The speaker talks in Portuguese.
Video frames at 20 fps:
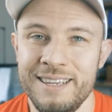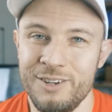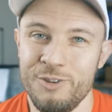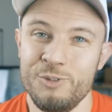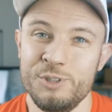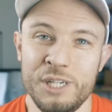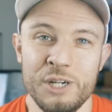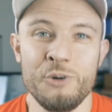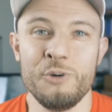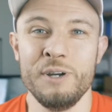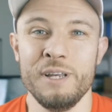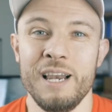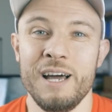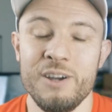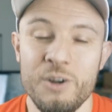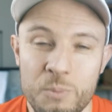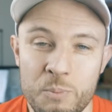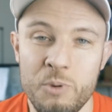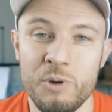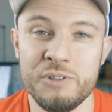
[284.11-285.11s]
eu já corri lá,
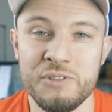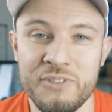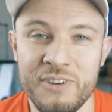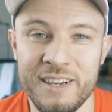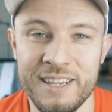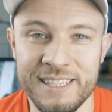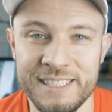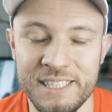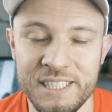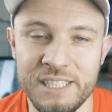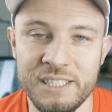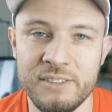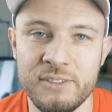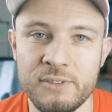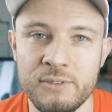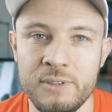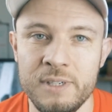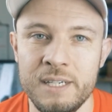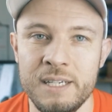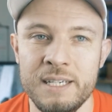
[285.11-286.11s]
eu posso falar
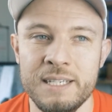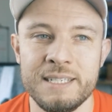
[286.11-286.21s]
disso,